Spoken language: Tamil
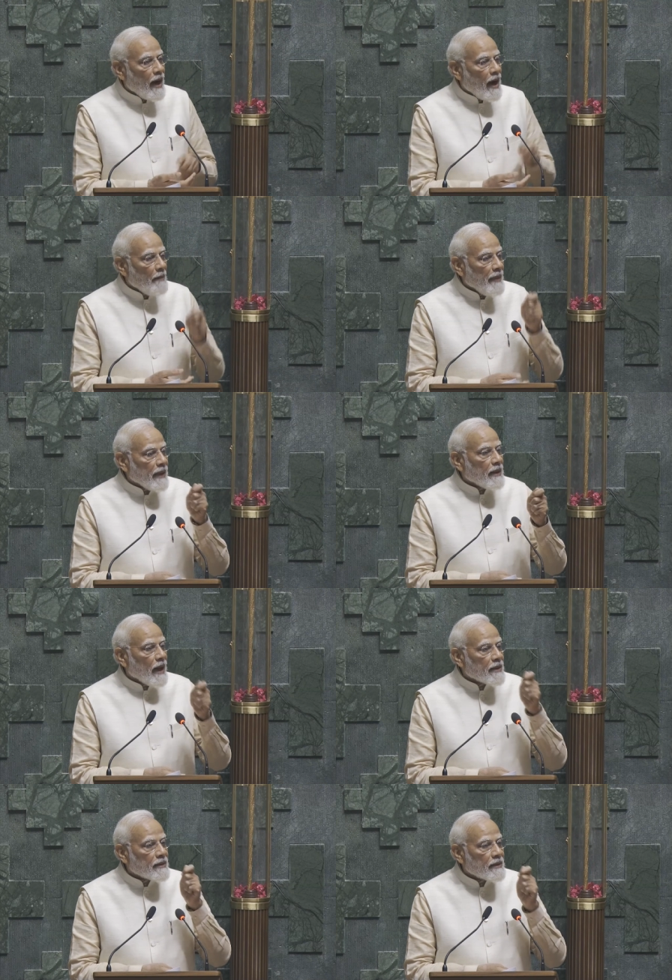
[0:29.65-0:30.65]
அழிக்க
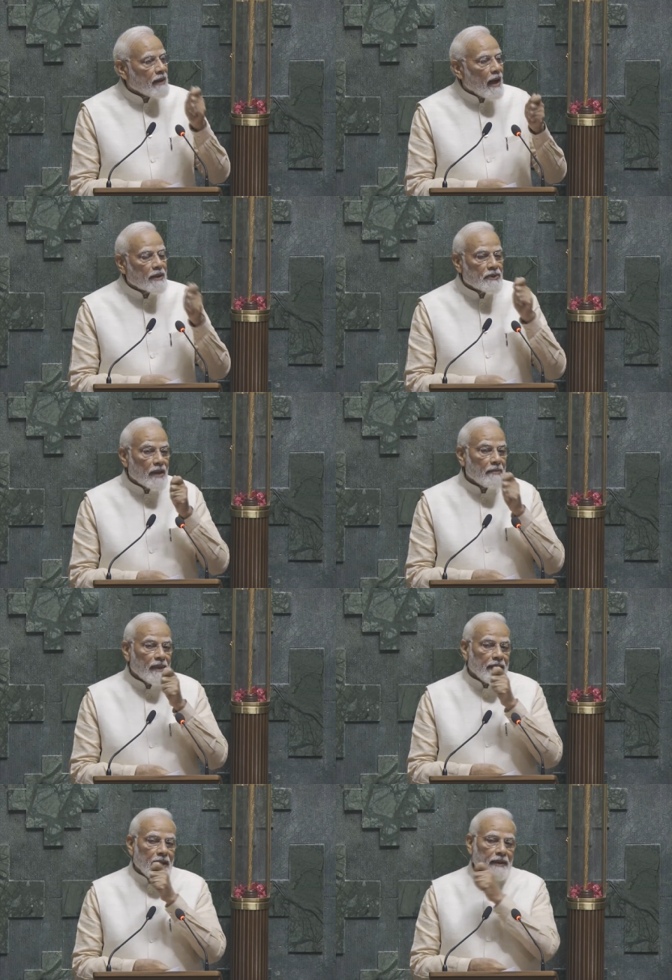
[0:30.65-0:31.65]
முடியாத முத்திரையை
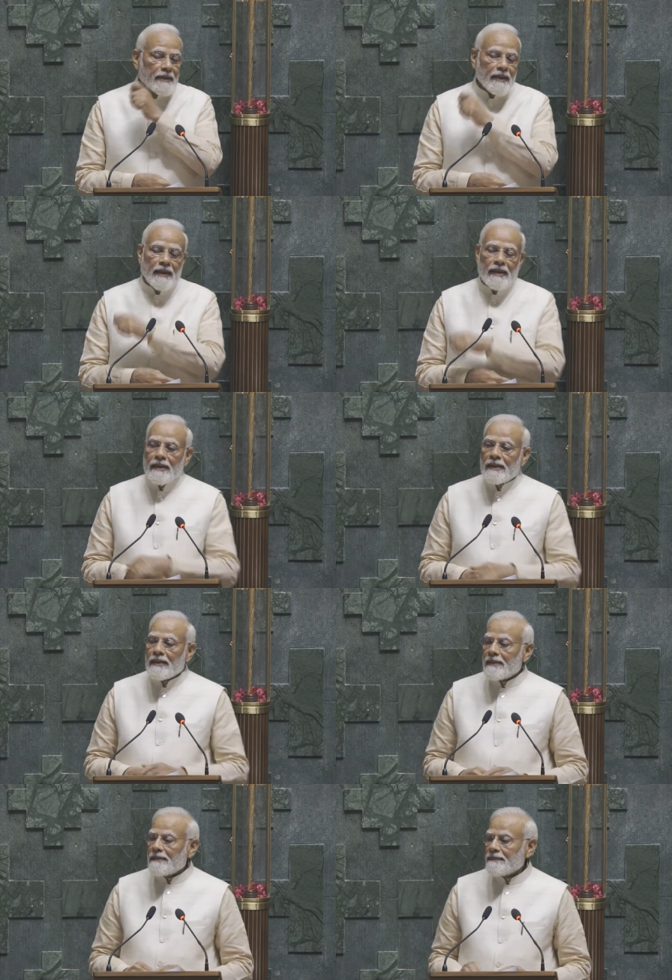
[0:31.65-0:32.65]
விட்டு செல்லுகின்றன
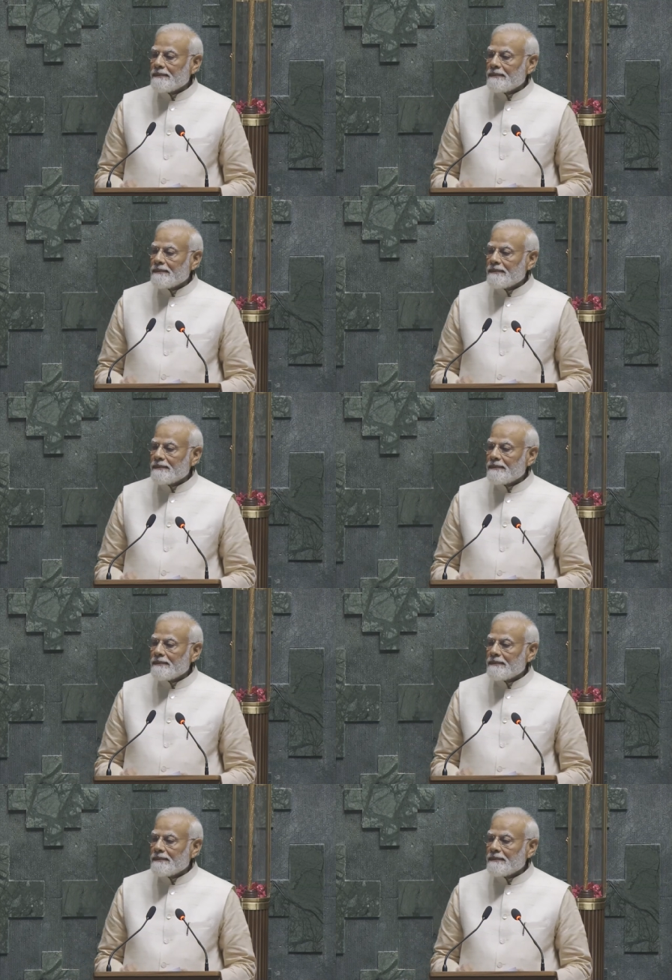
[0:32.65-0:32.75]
